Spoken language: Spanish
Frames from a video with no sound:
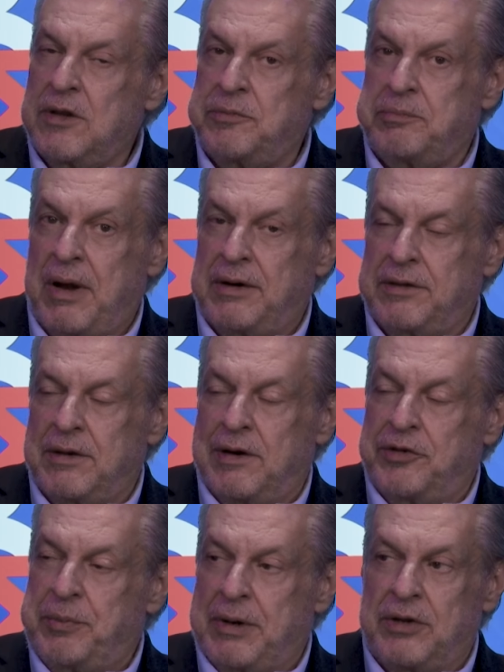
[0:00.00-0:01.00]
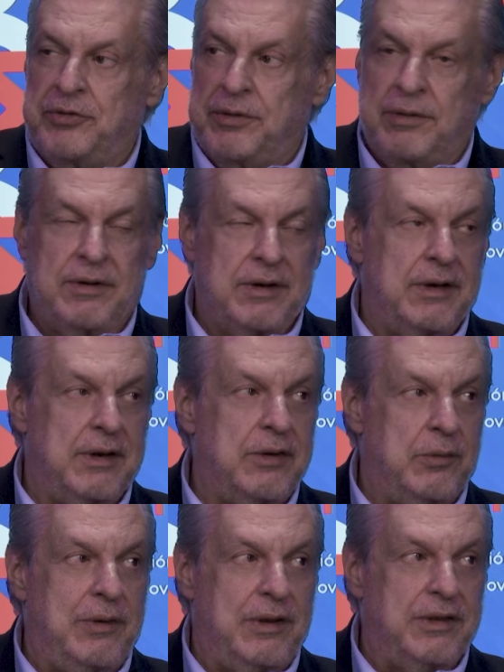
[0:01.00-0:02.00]
Es parte de la inspiración que,
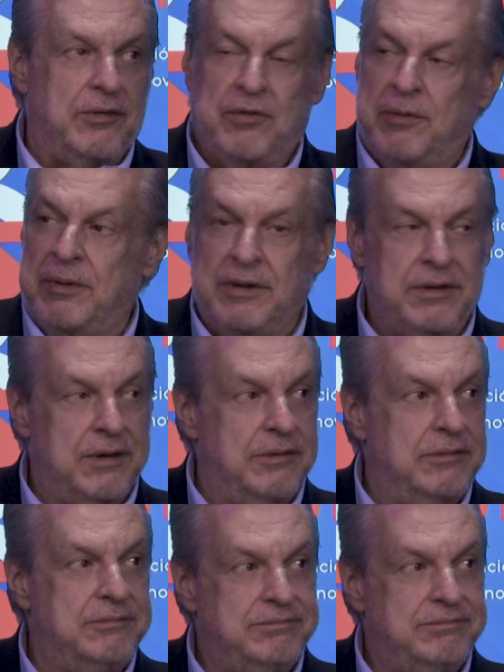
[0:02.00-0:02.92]
un líder fomenta, ¿no?